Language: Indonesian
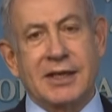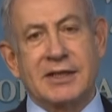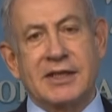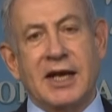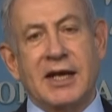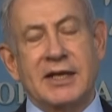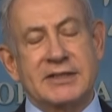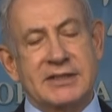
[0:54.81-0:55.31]

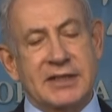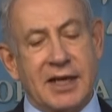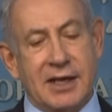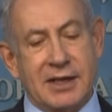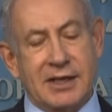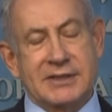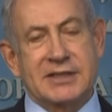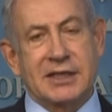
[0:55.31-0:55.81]
yang ikut
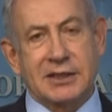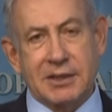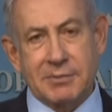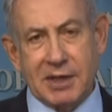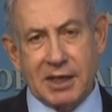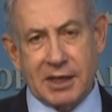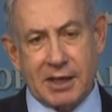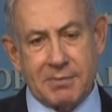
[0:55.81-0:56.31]

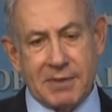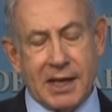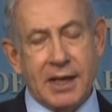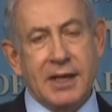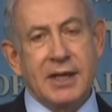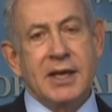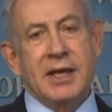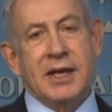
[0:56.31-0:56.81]
menormalisasi
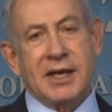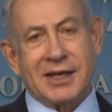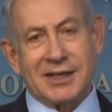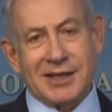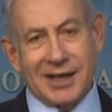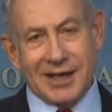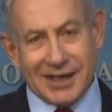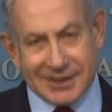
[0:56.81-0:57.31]
hubungan dengan
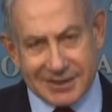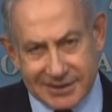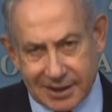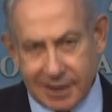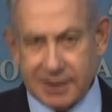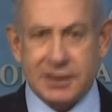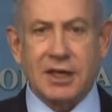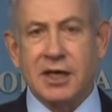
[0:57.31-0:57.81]

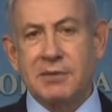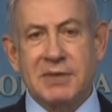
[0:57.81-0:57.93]
Israel